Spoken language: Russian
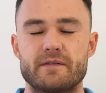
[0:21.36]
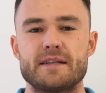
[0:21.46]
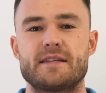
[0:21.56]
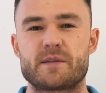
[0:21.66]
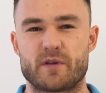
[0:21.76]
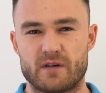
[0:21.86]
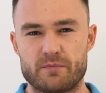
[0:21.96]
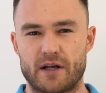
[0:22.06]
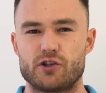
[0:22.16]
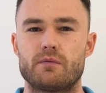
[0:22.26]
давайте
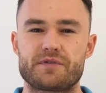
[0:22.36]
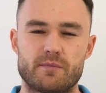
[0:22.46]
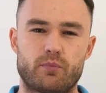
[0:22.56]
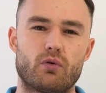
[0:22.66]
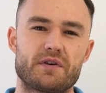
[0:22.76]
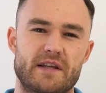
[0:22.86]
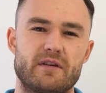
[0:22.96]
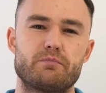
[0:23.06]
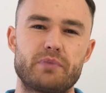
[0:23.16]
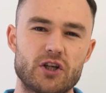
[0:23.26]
сперва пройдемся по
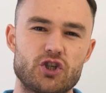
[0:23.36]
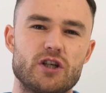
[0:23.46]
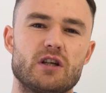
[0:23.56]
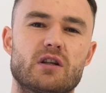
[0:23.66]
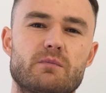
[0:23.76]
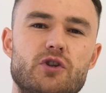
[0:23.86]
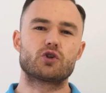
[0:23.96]
основным причинам,